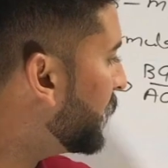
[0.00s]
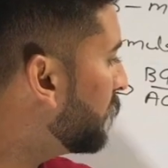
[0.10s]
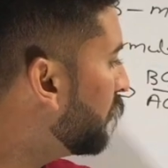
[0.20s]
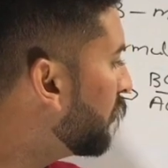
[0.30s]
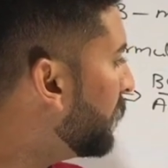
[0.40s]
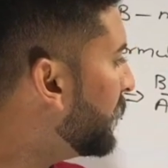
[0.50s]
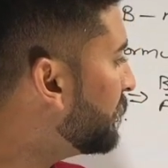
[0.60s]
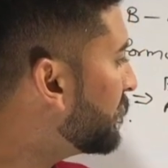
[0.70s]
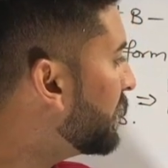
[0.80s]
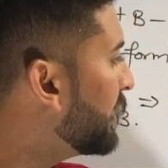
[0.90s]
ये दोनों माइनस
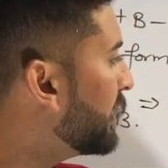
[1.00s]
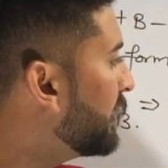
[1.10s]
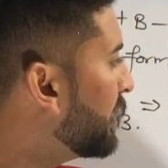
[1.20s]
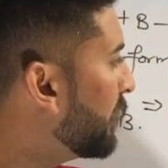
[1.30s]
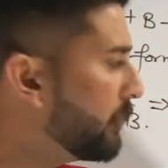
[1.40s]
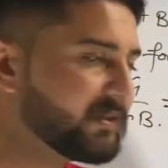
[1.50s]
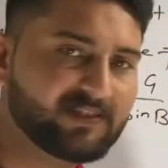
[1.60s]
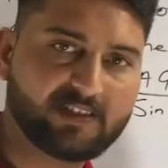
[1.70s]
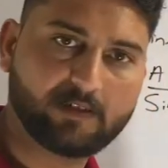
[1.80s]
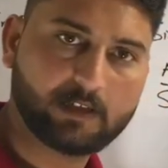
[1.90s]
कर देंगे थीटा प्लस
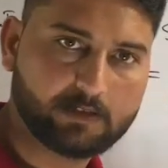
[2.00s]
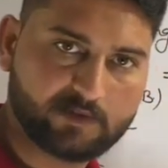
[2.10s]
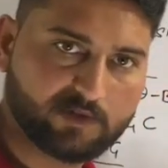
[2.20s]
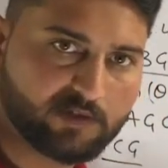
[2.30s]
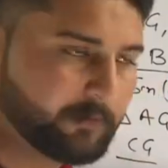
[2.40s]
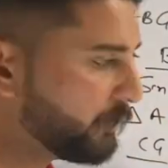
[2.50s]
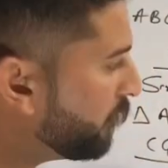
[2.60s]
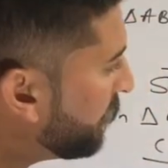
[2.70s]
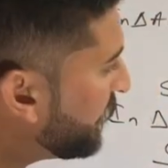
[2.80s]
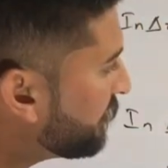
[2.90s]
सी वाला जो सम है वो
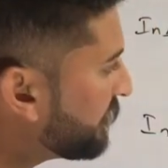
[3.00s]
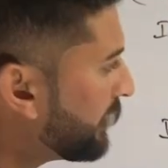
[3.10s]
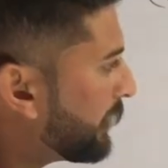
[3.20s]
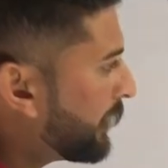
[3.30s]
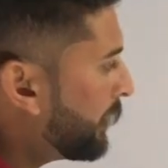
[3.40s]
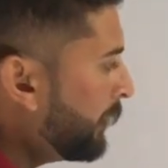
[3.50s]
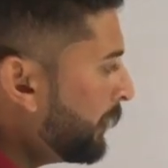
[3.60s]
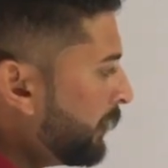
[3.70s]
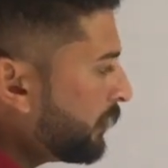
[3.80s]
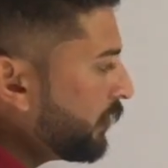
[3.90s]
माइनस कर देंगे
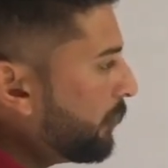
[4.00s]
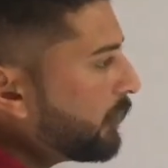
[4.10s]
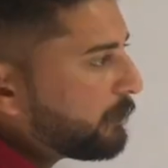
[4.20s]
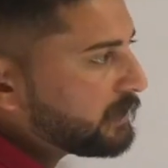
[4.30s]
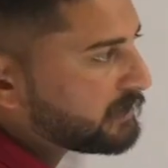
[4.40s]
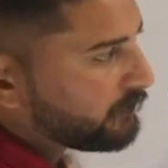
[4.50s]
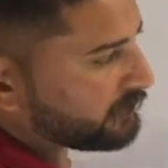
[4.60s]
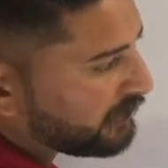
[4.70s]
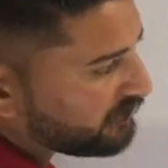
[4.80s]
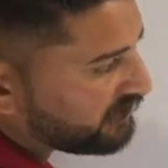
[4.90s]
तो ये मेरे पास क्या हो
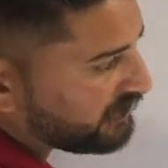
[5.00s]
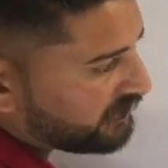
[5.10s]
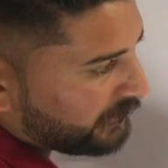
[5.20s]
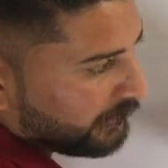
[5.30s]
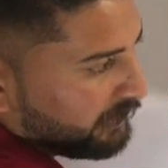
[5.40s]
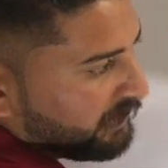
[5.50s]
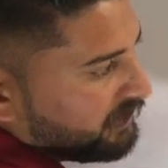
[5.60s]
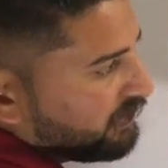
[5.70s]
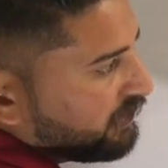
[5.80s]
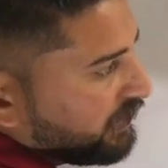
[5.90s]
जाएगा सी जी
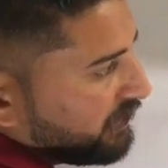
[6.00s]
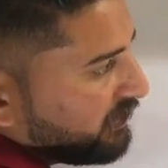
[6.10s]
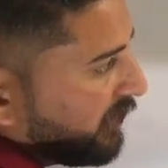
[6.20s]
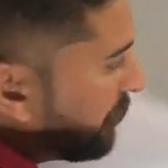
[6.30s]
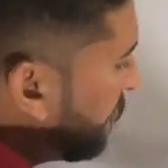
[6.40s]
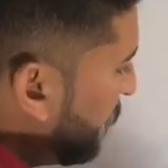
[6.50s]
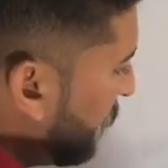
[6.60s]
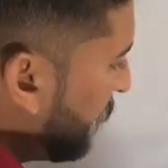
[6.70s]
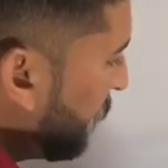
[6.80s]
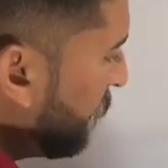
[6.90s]
सी जी के सामने ये
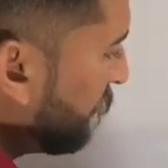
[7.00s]
एंगल